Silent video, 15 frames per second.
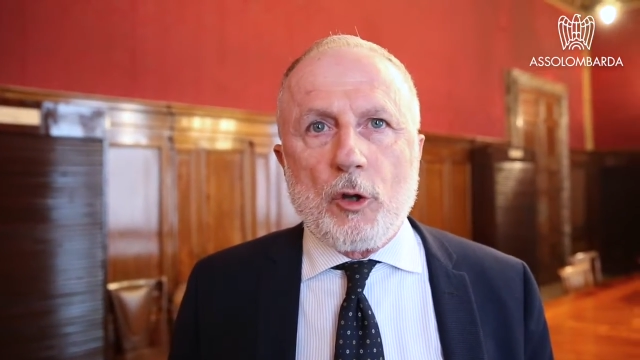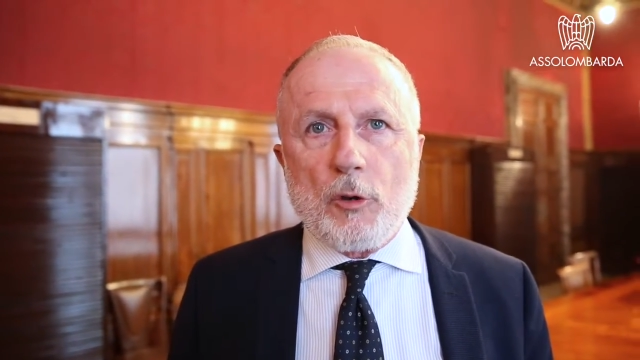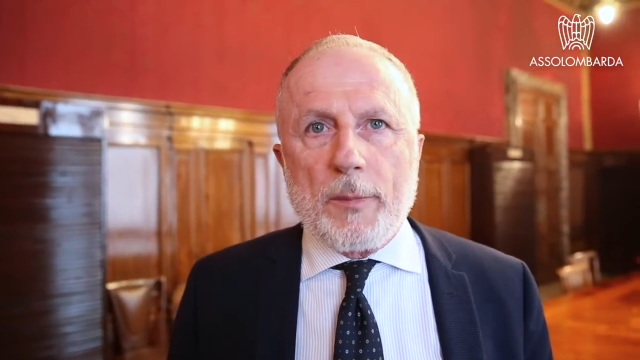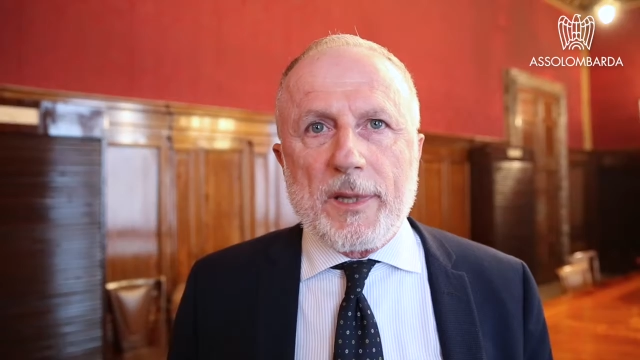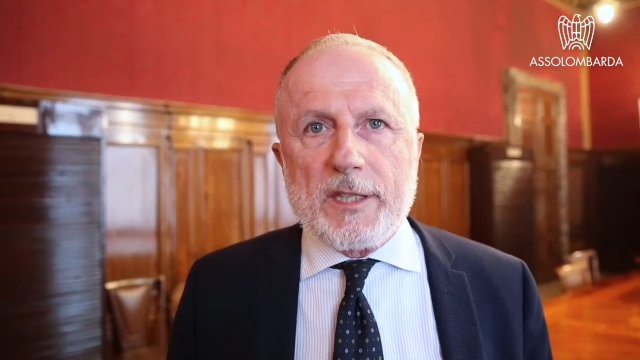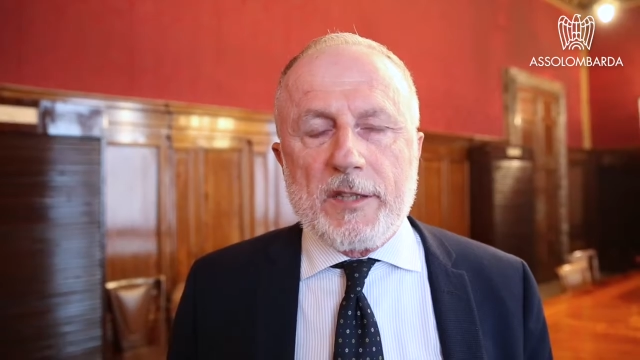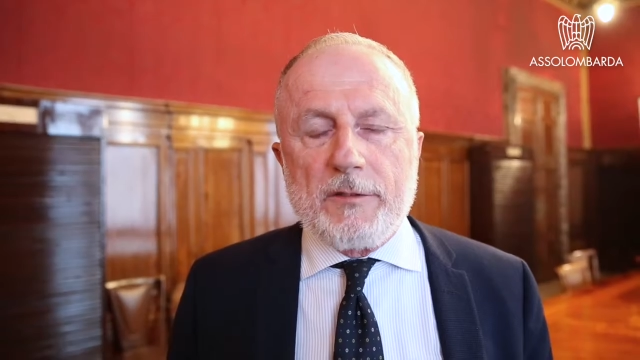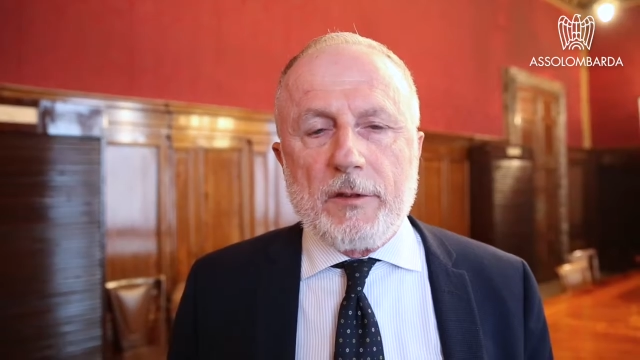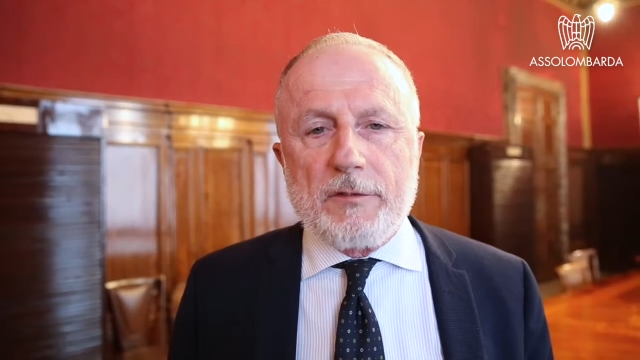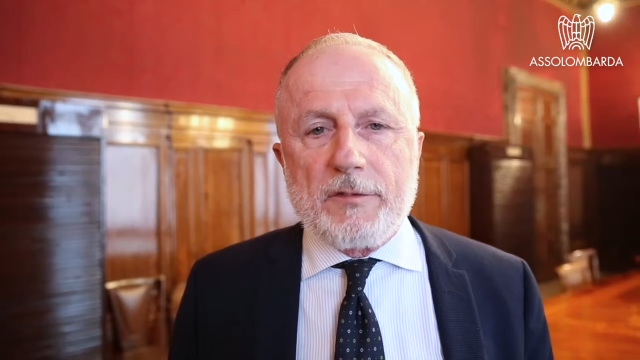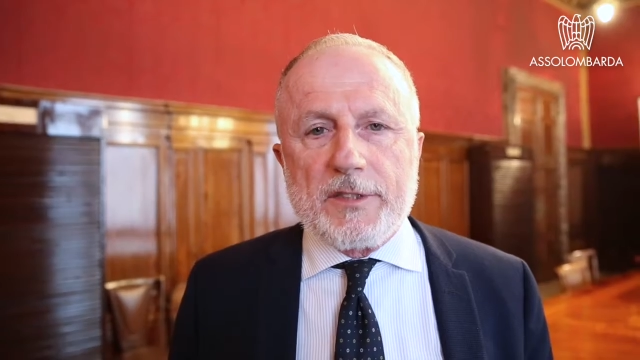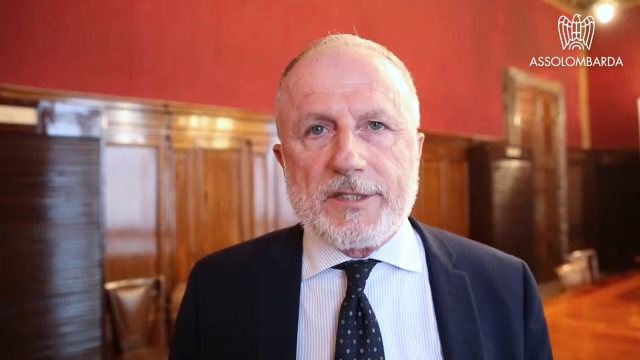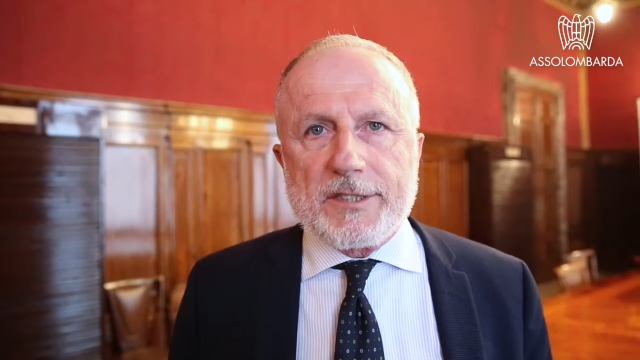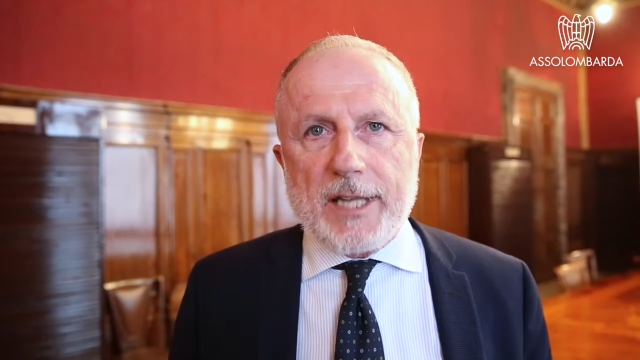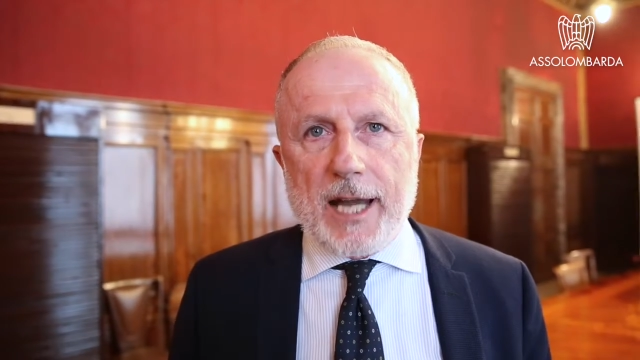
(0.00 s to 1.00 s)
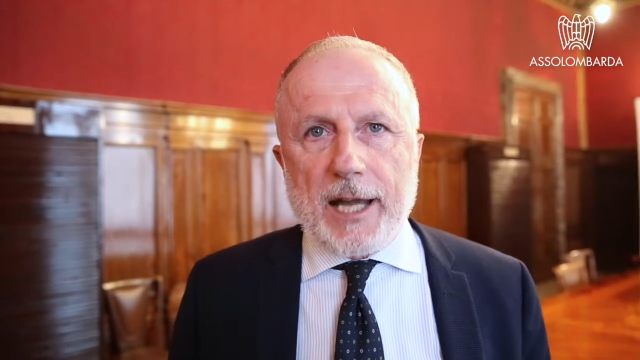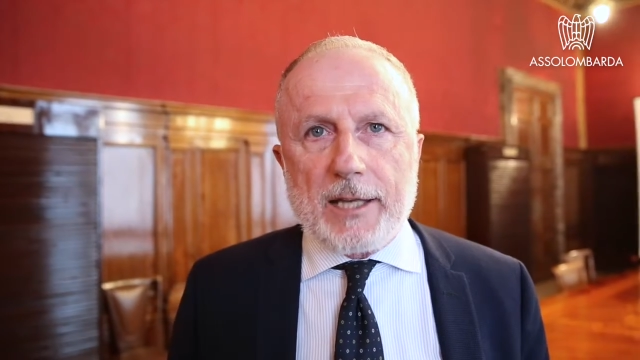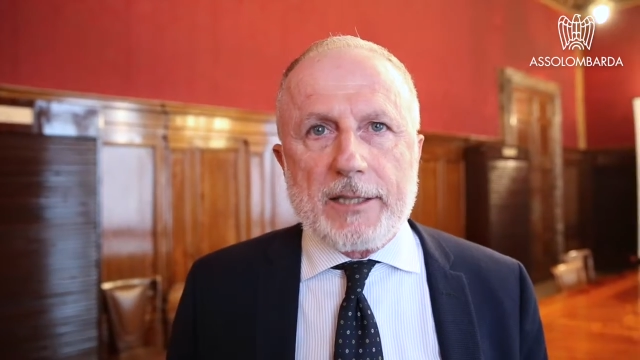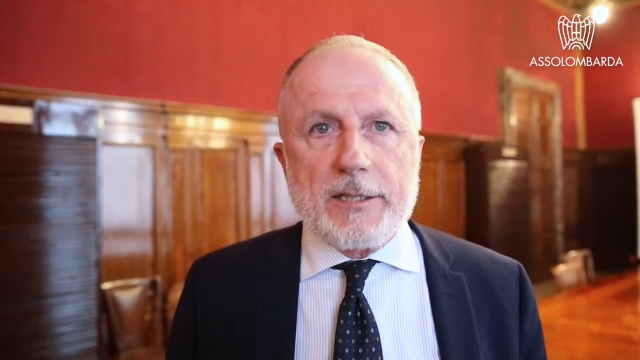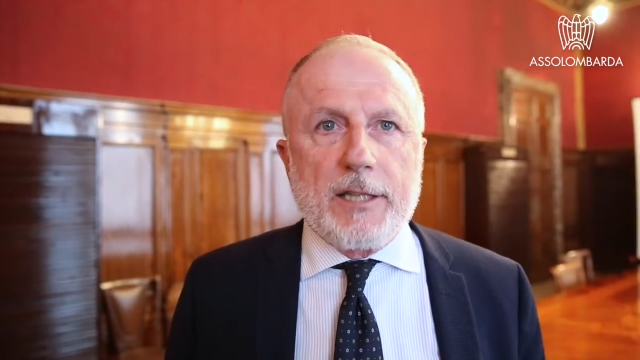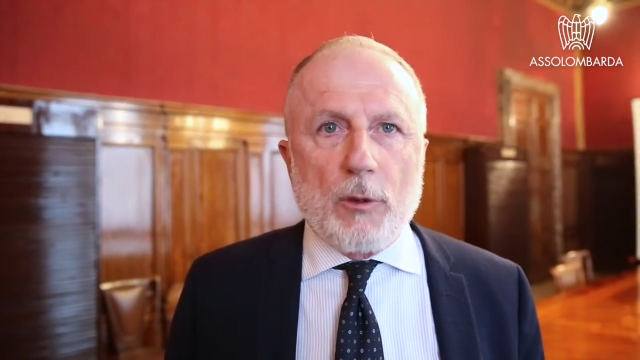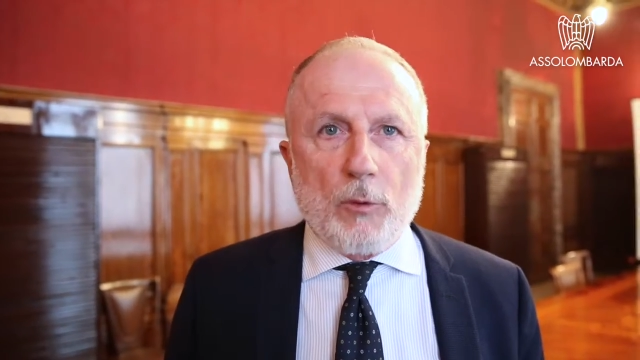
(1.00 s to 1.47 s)
normative
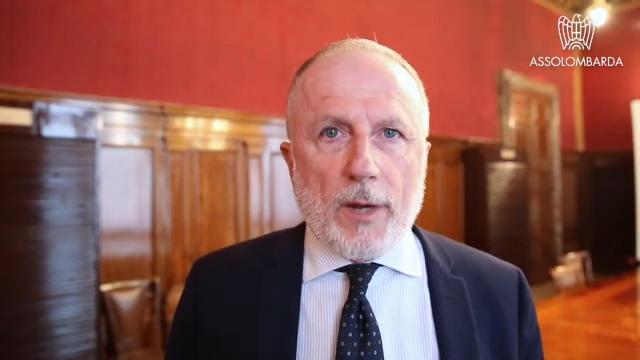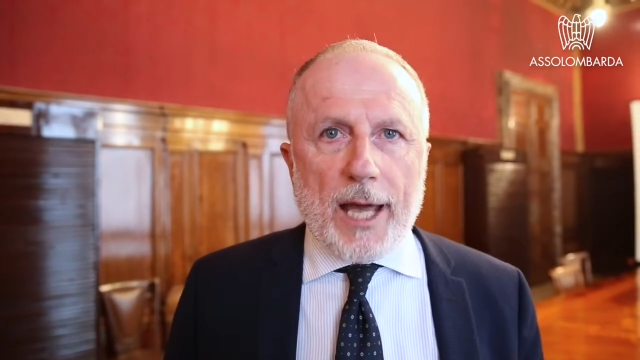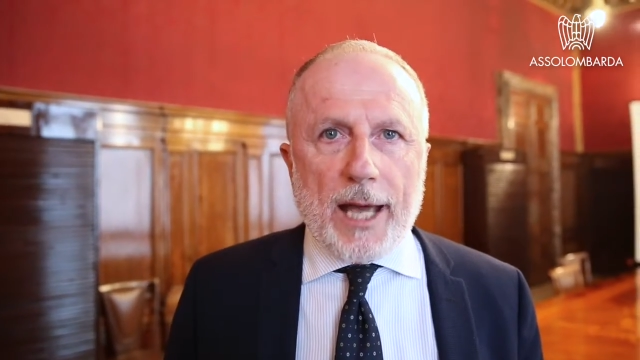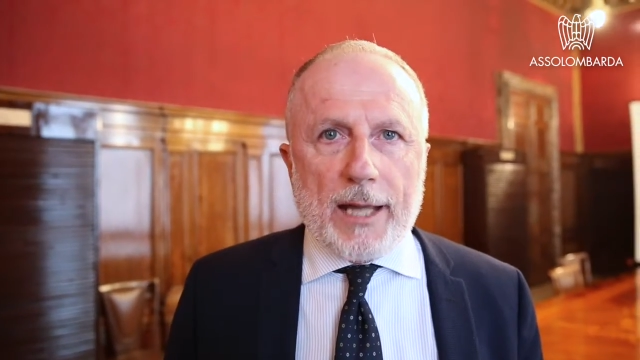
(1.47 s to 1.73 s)
fiscali da un